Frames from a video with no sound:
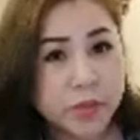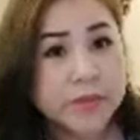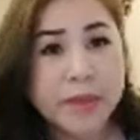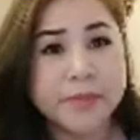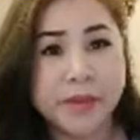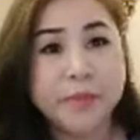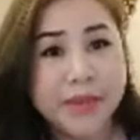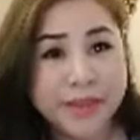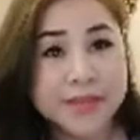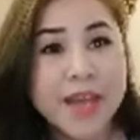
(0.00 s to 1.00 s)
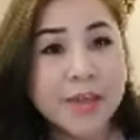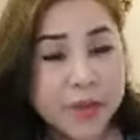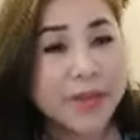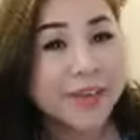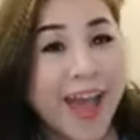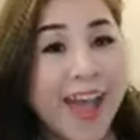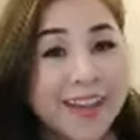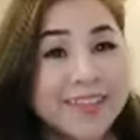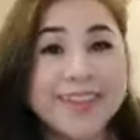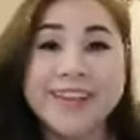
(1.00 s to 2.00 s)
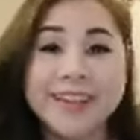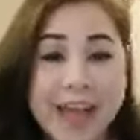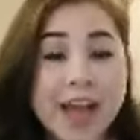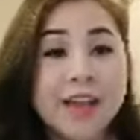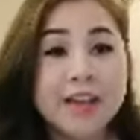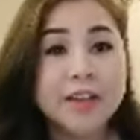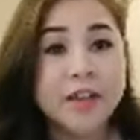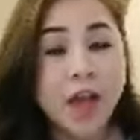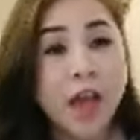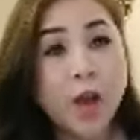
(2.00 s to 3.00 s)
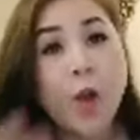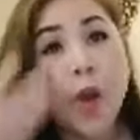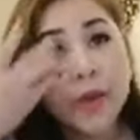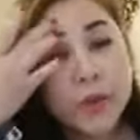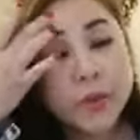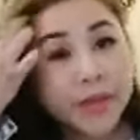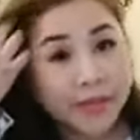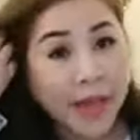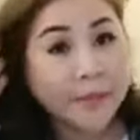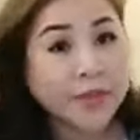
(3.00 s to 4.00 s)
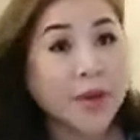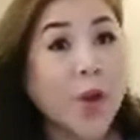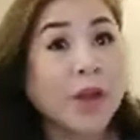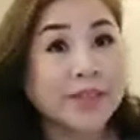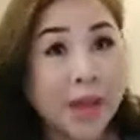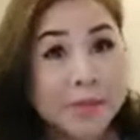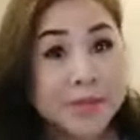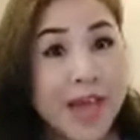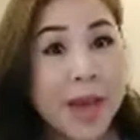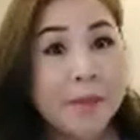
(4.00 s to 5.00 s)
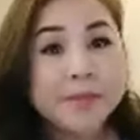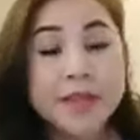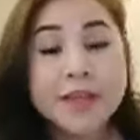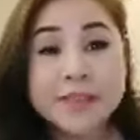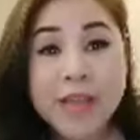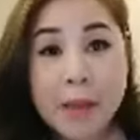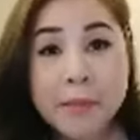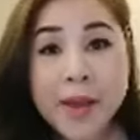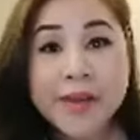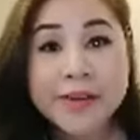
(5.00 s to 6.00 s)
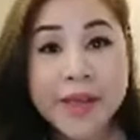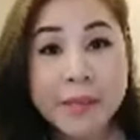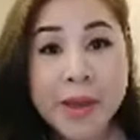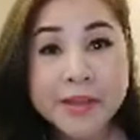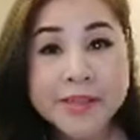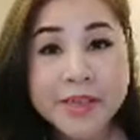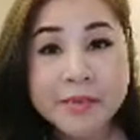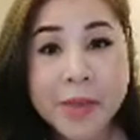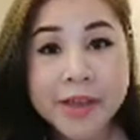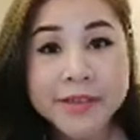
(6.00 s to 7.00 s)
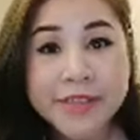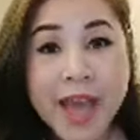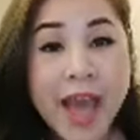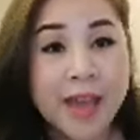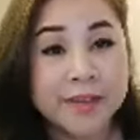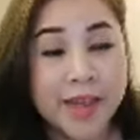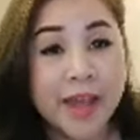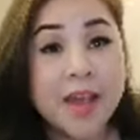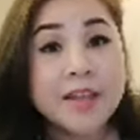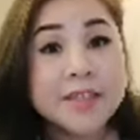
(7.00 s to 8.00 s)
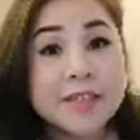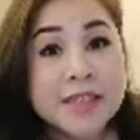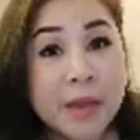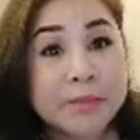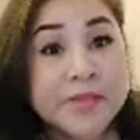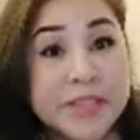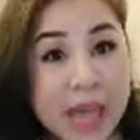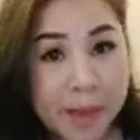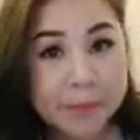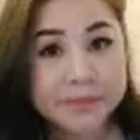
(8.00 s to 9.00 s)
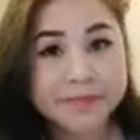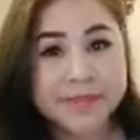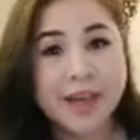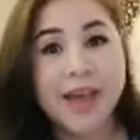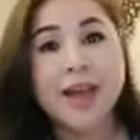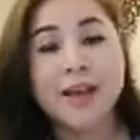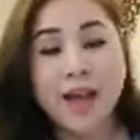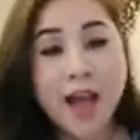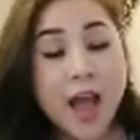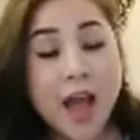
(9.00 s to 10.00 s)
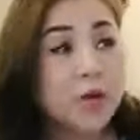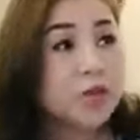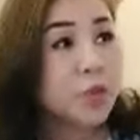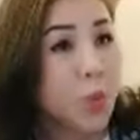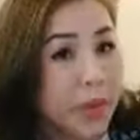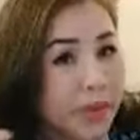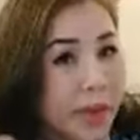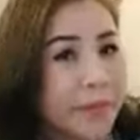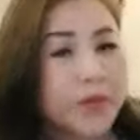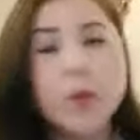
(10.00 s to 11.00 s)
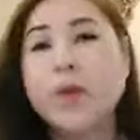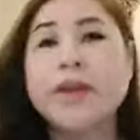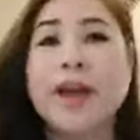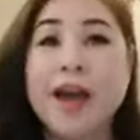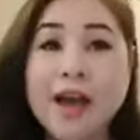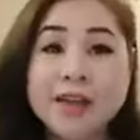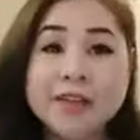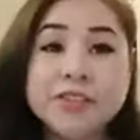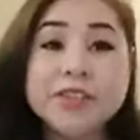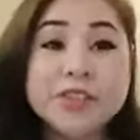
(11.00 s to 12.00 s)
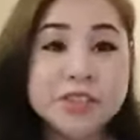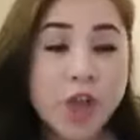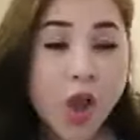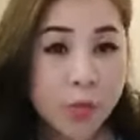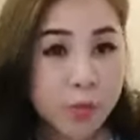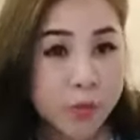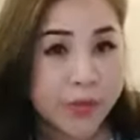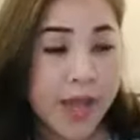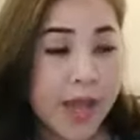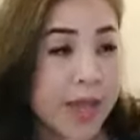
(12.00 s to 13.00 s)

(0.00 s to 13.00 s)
มตำทั้งปีทั้งชาติก็ยังได้เลยนะคะอาขอให้คุณเนี่ยทำตลอดทำซ้ำ ทำอะไรบางสิ่งบางอย่างเนี่ยซ้ำๆนะคะอ่าก็ช่วยทำให้คนเนี่ย ชื่นชอบคุณได้